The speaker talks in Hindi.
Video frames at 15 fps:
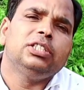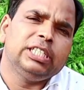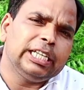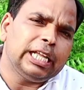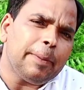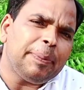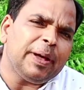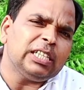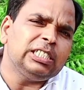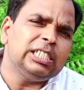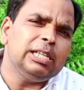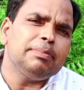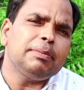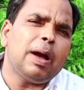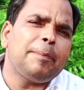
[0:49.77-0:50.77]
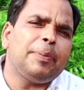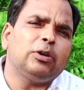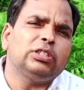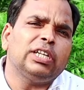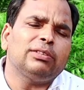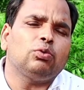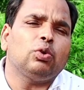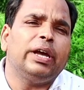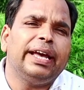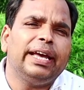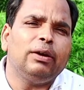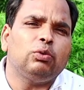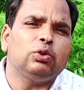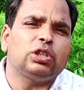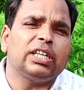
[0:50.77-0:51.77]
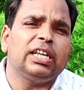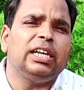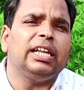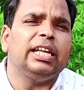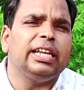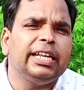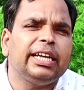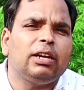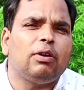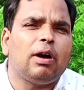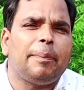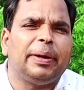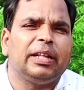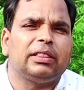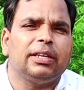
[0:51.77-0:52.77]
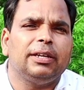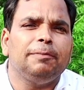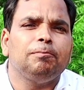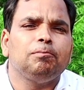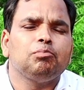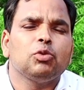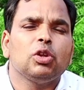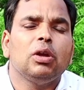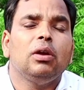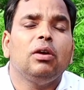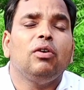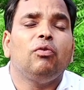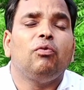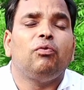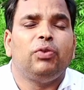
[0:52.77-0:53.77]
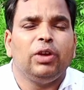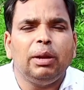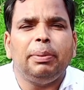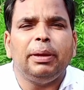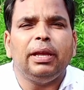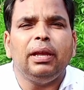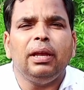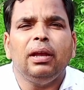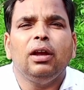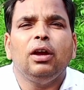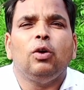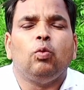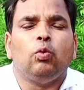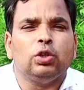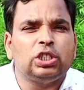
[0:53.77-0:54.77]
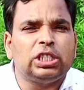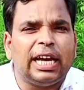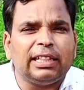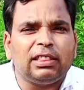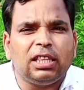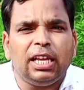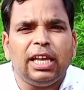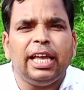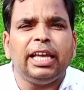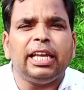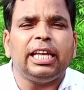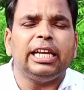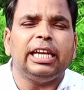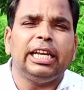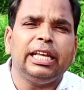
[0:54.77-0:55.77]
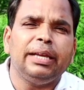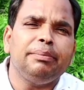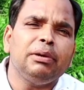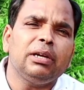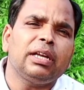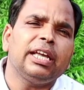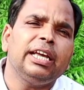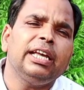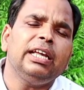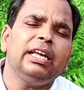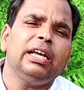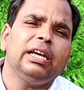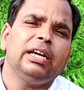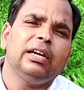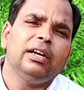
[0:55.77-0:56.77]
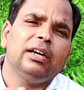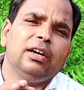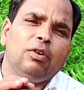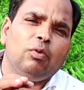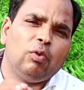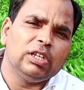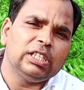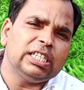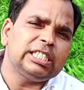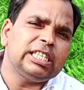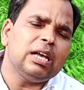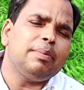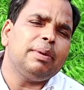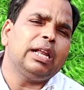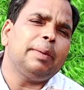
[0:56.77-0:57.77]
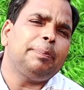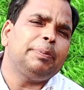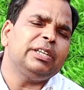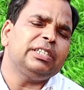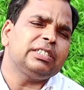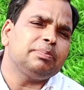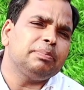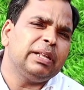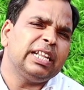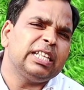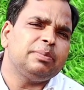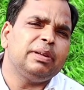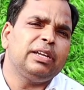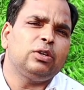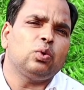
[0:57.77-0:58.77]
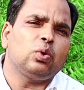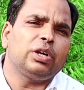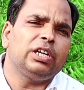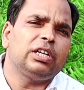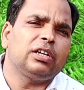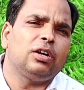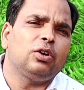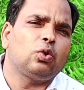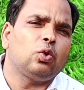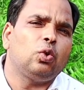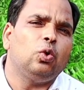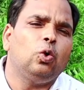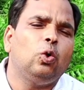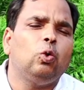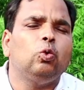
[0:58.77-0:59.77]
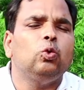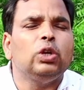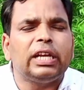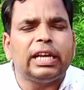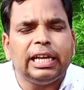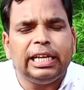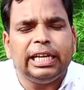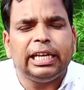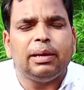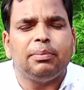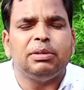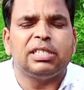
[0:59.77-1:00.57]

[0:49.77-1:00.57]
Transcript: जिनके पास नीम का पौधा तो है वो तेल नहीं निकलवा पाते फिर भी वो चाहते हैं कि नीम के वजह से हमारा पेस्ट मैनेजमेंट हो किट कंट्रोल हो उनके लिए